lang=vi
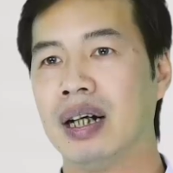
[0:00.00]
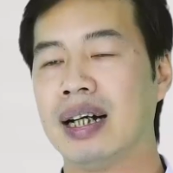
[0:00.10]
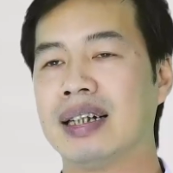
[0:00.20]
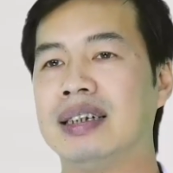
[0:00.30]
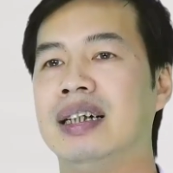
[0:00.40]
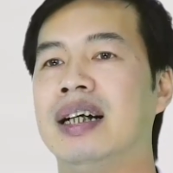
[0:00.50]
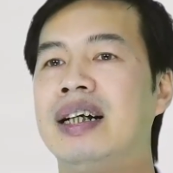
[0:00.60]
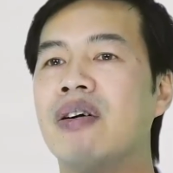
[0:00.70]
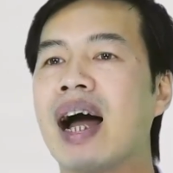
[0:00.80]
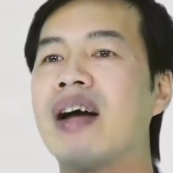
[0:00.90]
hay là gì
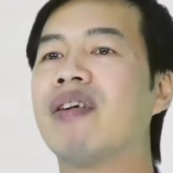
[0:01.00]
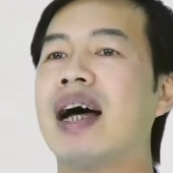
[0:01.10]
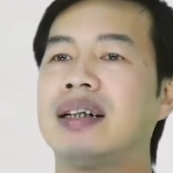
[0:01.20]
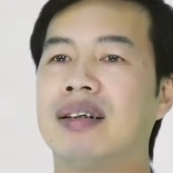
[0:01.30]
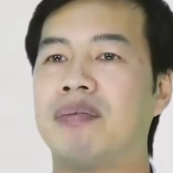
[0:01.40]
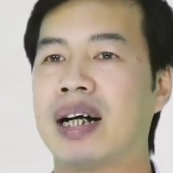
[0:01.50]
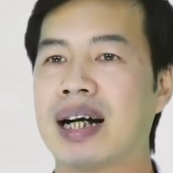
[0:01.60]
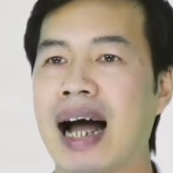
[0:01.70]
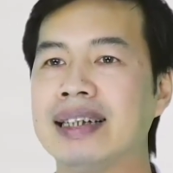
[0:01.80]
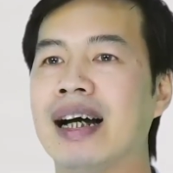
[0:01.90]
nếu hai bạn mà
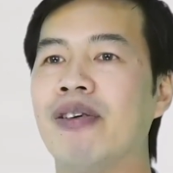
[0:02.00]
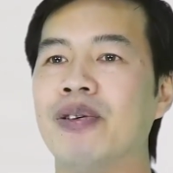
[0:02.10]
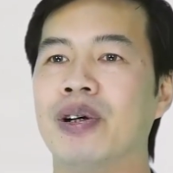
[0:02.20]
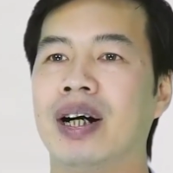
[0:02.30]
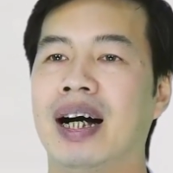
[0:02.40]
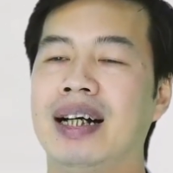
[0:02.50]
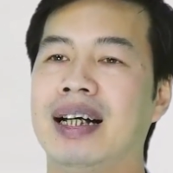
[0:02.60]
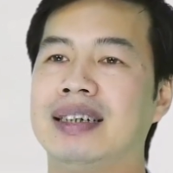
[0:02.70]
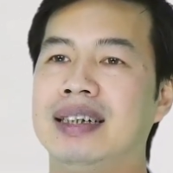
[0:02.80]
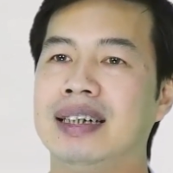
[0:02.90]
cãi nhau hay
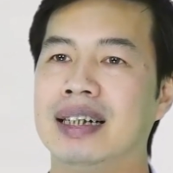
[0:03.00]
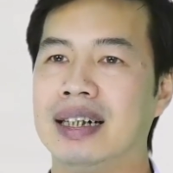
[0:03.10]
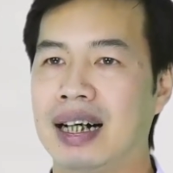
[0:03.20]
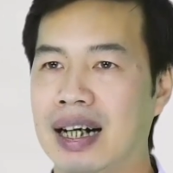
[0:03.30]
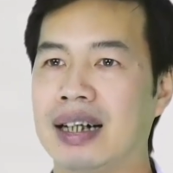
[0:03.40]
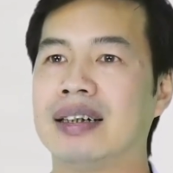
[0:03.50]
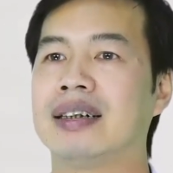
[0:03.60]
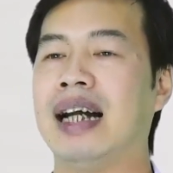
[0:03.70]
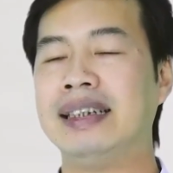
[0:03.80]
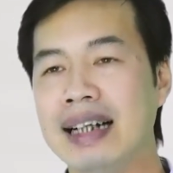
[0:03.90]
là gì à,
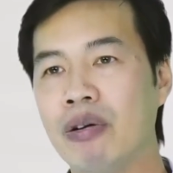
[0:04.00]
đánh